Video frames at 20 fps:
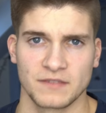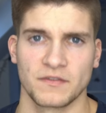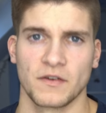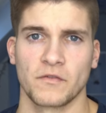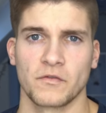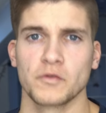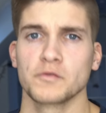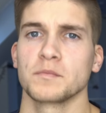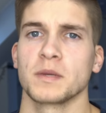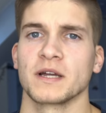an
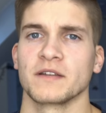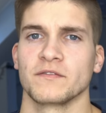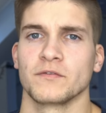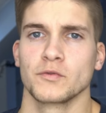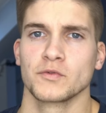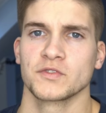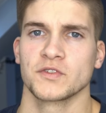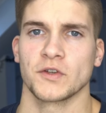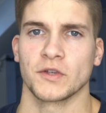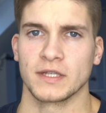verfügbaren
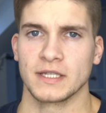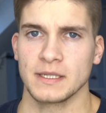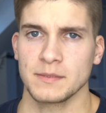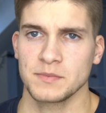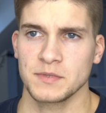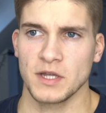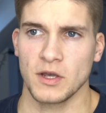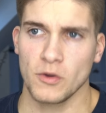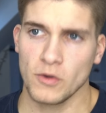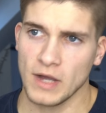Flugzeugen
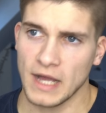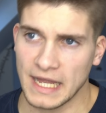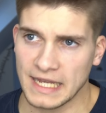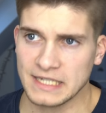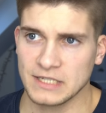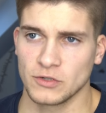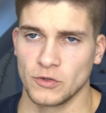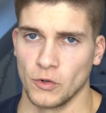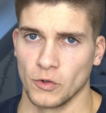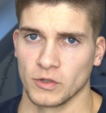gibt, auch
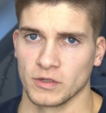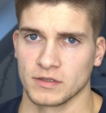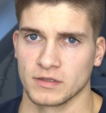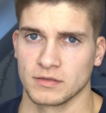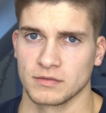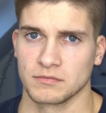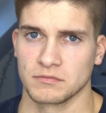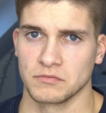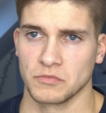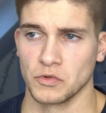
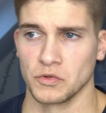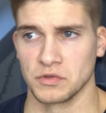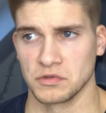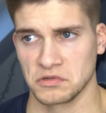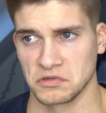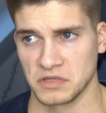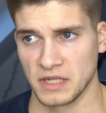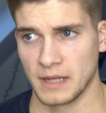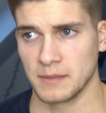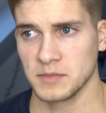anguckt. Und
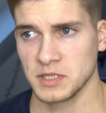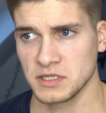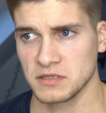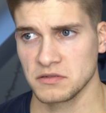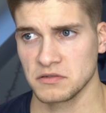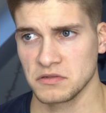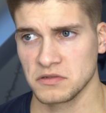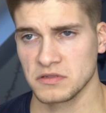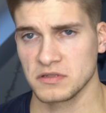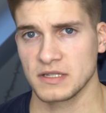
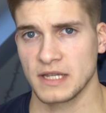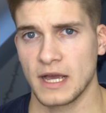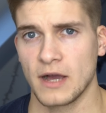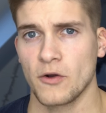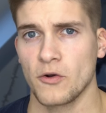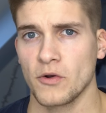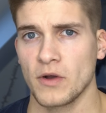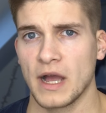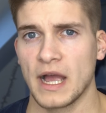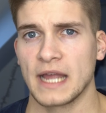damit ist ja
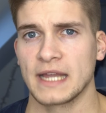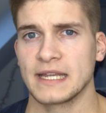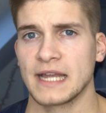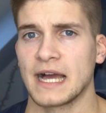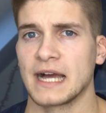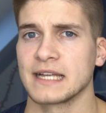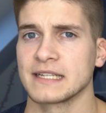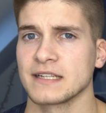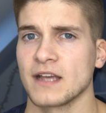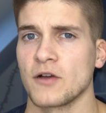auch ein
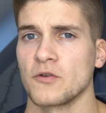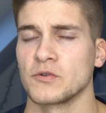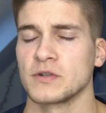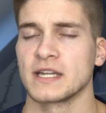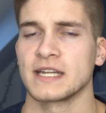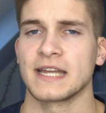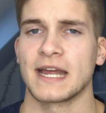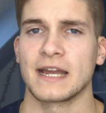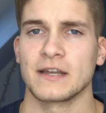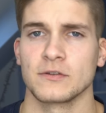
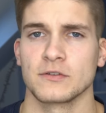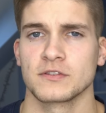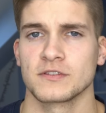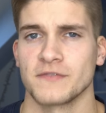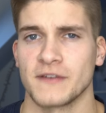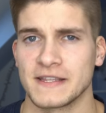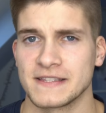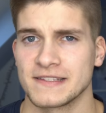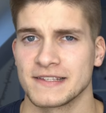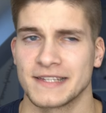
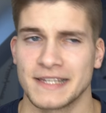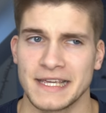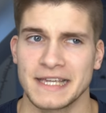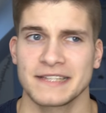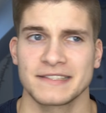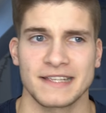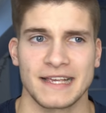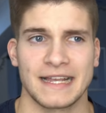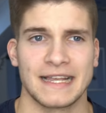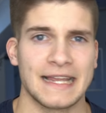A321
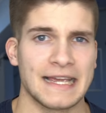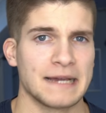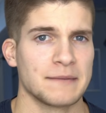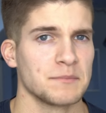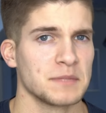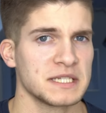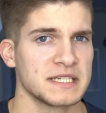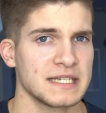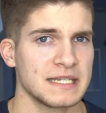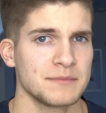XLR
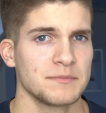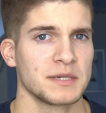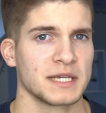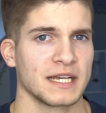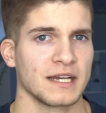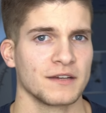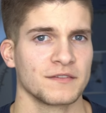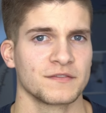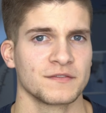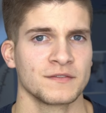mit
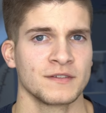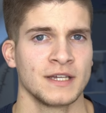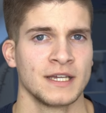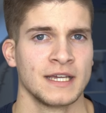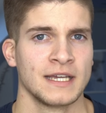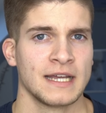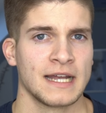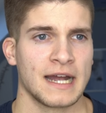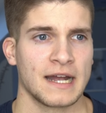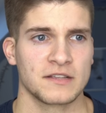inbegriffen,
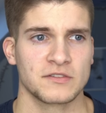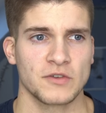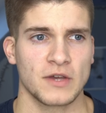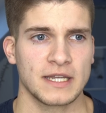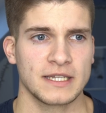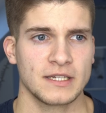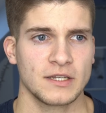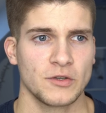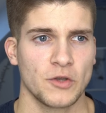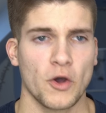also
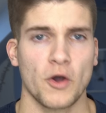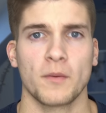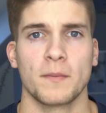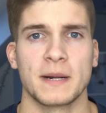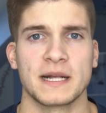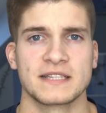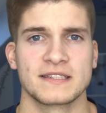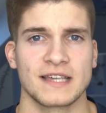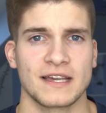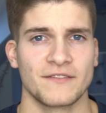eine
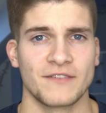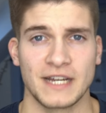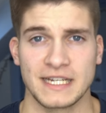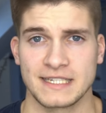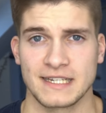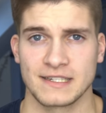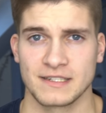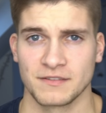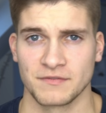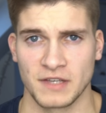nochmals
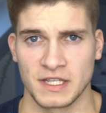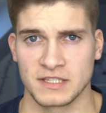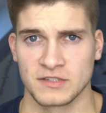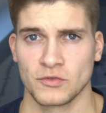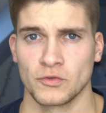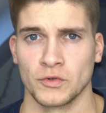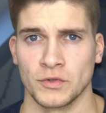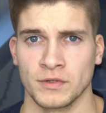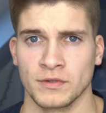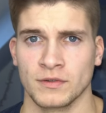erweiterte
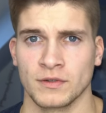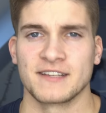Version.